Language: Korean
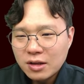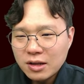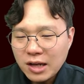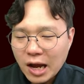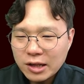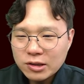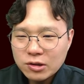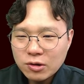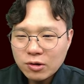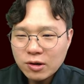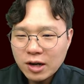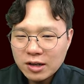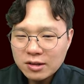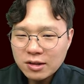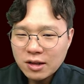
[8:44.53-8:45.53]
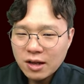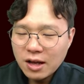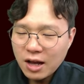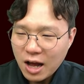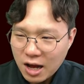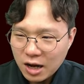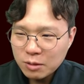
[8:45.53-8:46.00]
강력한
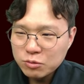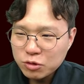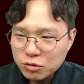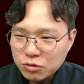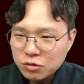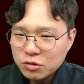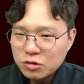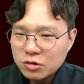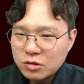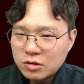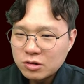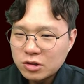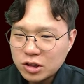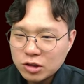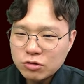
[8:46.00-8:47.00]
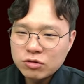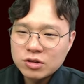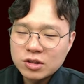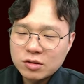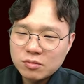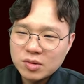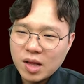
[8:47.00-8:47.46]
항암 주스 드실 수
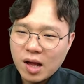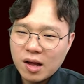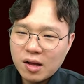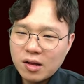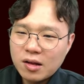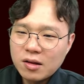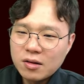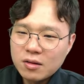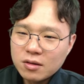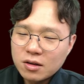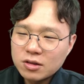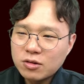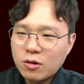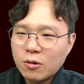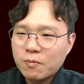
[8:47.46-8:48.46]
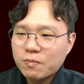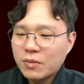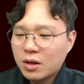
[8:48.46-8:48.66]
있습니다. 그래서